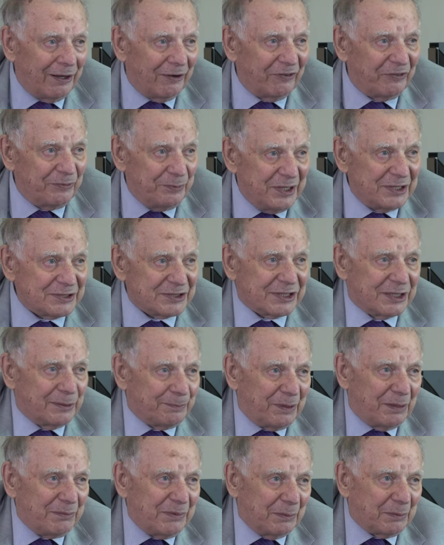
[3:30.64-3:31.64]
В Минске,
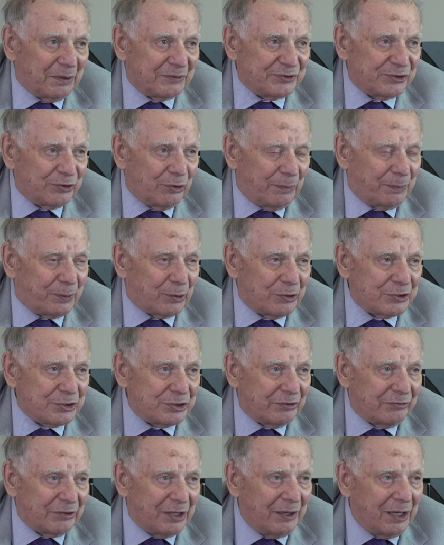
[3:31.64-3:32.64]
помимо всего
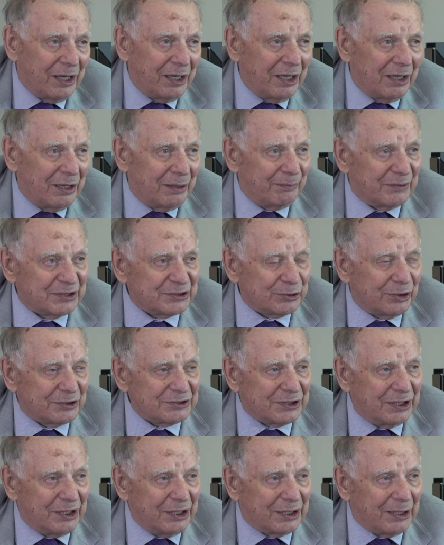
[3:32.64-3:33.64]
прочего, мы
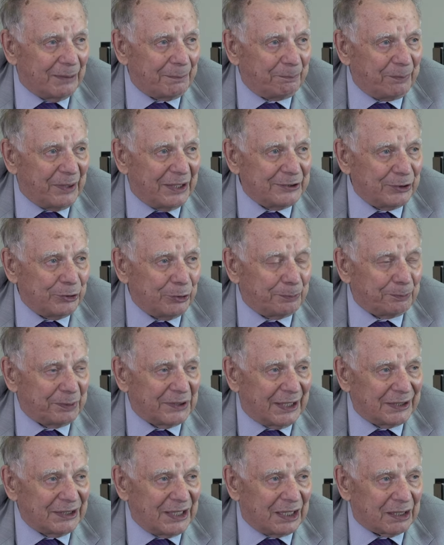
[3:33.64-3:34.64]
создали компанию
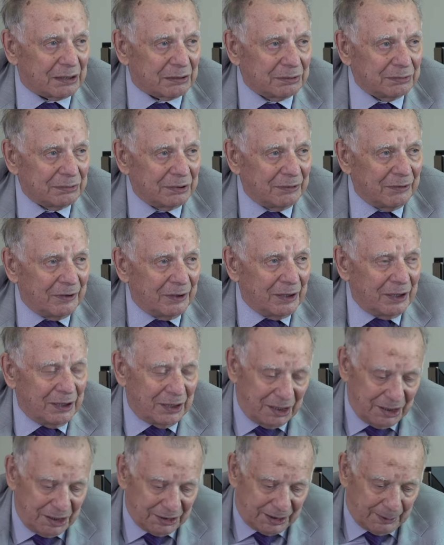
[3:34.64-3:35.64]
«Планар».
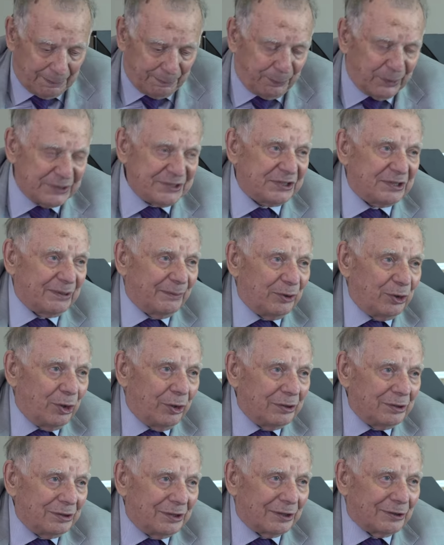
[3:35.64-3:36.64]
Это под
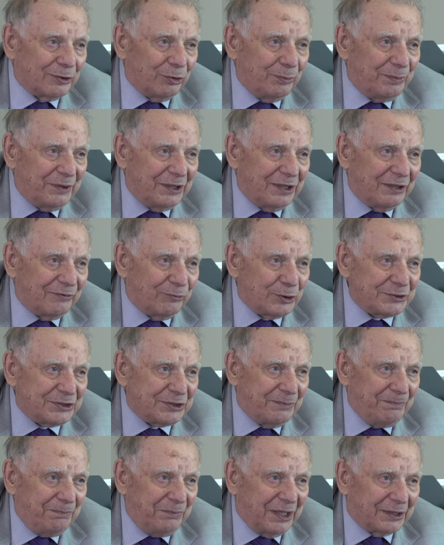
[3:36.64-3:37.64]
землей на глубине
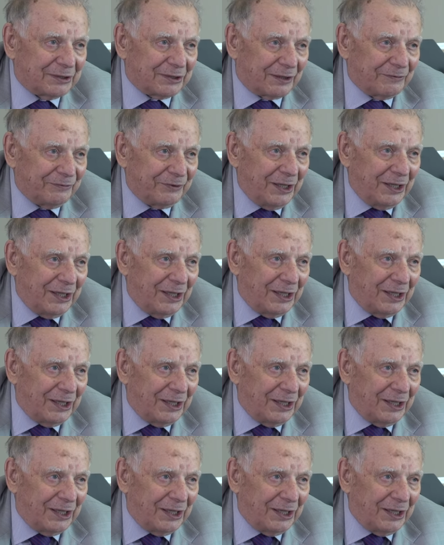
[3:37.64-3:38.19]
8 метров,